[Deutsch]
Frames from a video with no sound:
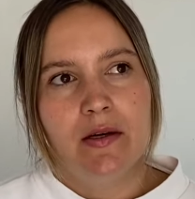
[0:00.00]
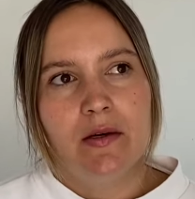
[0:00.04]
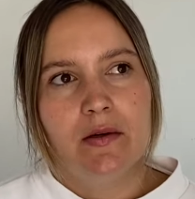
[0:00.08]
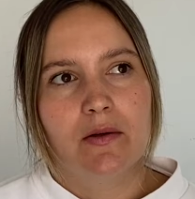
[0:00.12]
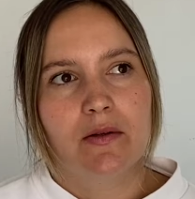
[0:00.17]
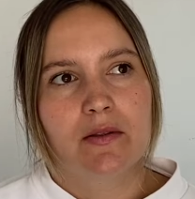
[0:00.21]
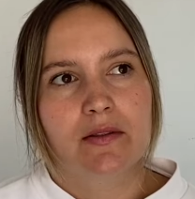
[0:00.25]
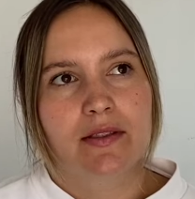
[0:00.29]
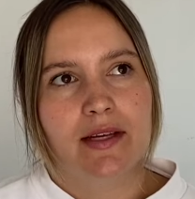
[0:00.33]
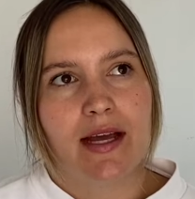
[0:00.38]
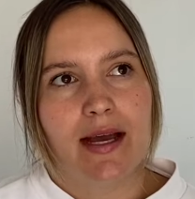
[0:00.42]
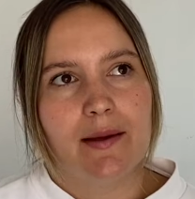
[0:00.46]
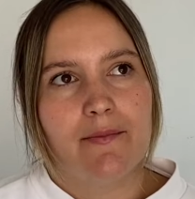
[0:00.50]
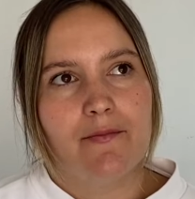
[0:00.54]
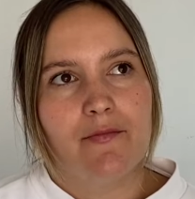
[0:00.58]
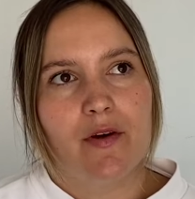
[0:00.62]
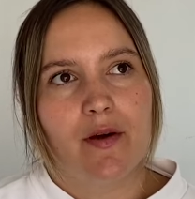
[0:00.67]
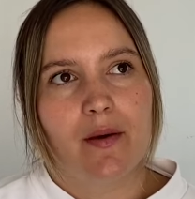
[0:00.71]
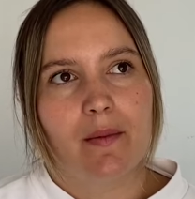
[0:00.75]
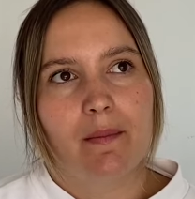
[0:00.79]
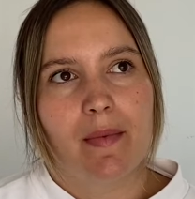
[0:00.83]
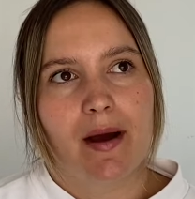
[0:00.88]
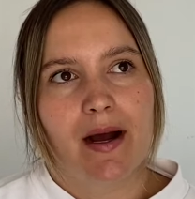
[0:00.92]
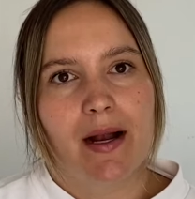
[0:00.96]
und
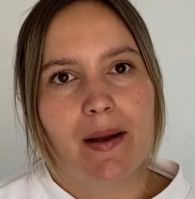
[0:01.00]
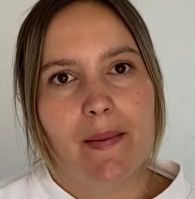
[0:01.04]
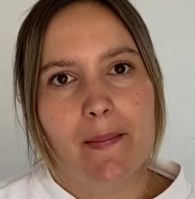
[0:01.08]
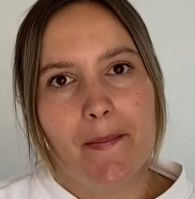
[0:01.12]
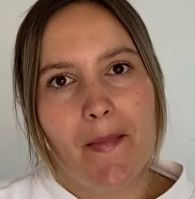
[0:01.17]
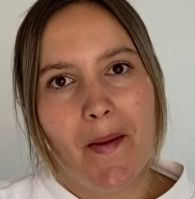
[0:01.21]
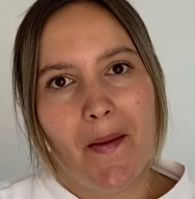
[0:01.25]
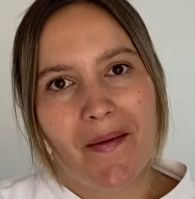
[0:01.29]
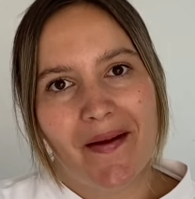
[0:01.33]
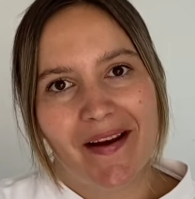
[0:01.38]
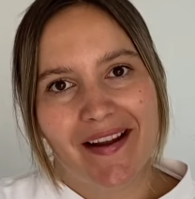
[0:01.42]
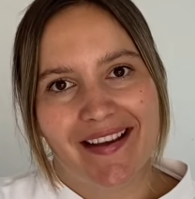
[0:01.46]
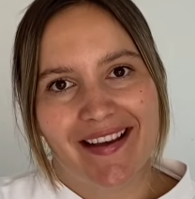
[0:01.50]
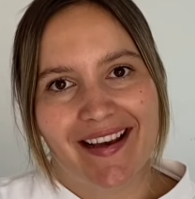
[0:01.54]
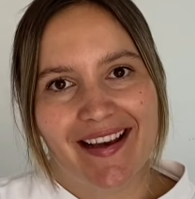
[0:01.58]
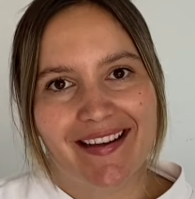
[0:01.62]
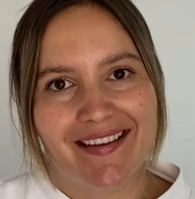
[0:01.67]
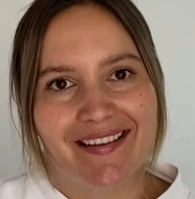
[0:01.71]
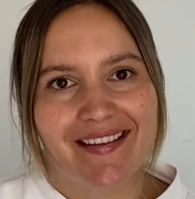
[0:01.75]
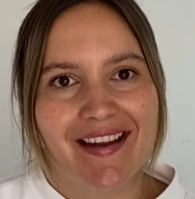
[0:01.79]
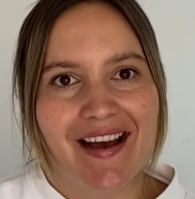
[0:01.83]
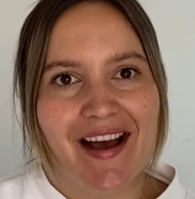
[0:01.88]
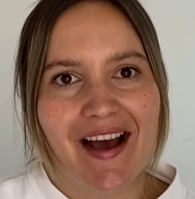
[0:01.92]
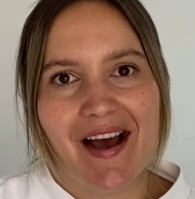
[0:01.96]
einfach mal
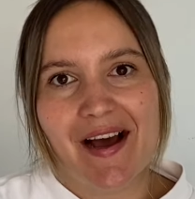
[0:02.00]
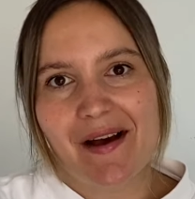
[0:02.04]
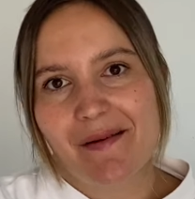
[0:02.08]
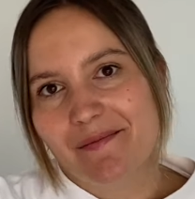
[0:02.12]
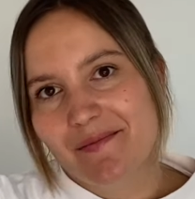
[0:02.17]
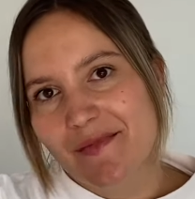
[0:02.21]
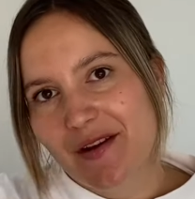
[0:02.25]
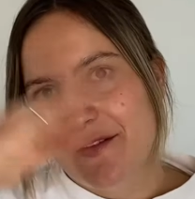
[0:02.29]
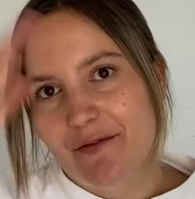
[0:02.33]
Möglichkeiten haben,